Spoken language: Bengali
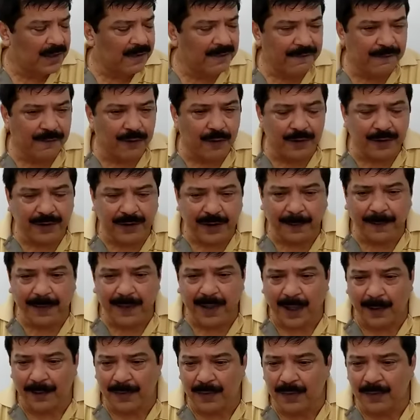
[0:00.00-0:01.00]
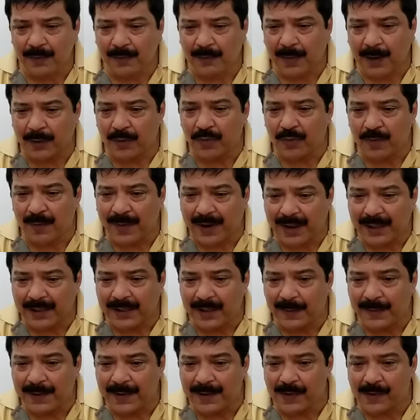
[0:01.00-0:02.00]
এই ফোনটা পেয়ে আমিও মানুষ মারা
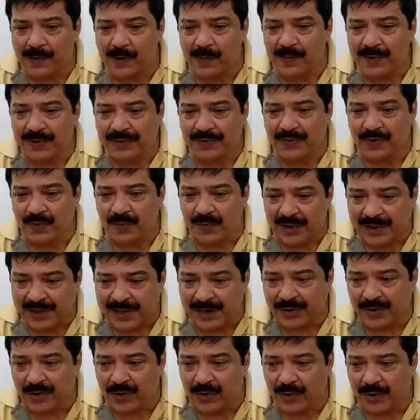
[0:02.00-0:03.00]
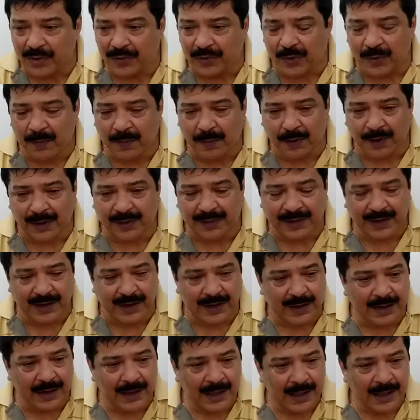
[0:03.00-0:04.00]
যাবে এরকম মৃত্যুর মিছিল সংগঠিত হয়ে পরের দিন